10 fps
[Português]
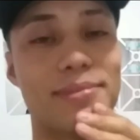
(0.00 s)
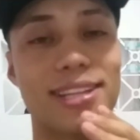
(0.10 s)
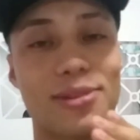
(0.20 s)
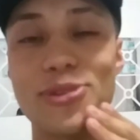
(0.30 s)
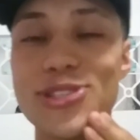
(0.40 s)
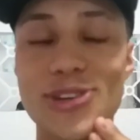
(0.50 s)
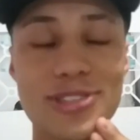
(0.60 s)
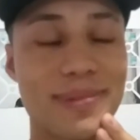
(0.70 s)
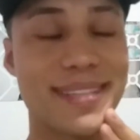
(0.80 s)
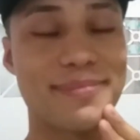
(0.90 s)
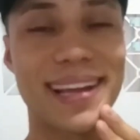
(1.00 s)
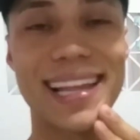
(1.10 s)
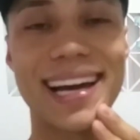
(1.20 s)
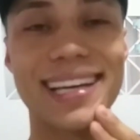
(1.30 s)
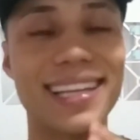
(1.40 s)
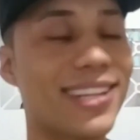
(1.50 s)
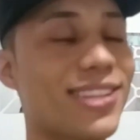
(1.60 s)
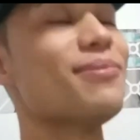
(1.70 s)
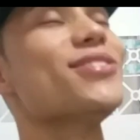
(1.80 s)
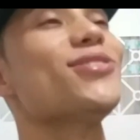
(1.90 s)
Mano, tô muito ansioso pra ir pra lá, galera.
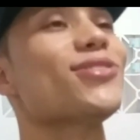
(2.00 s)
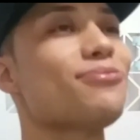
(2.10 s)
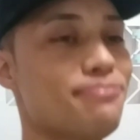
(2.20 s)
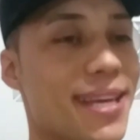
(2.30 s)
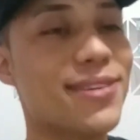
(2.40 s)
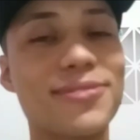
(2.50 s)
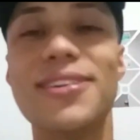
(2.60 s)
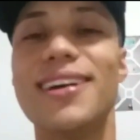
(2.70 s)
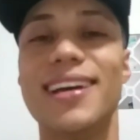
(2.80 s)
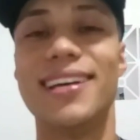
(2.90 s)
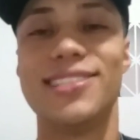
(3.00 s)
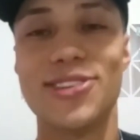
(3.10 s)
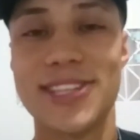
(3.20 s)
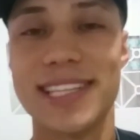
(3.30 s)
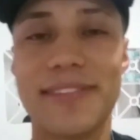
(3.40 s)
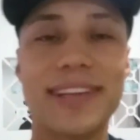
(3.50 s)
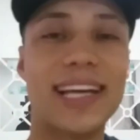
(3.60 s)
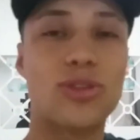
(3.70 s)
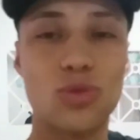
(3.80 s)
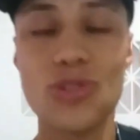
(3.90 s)
Tô muito ansioso mesmo. Se Deus quiser, vai dar
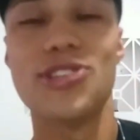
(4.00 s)
tudo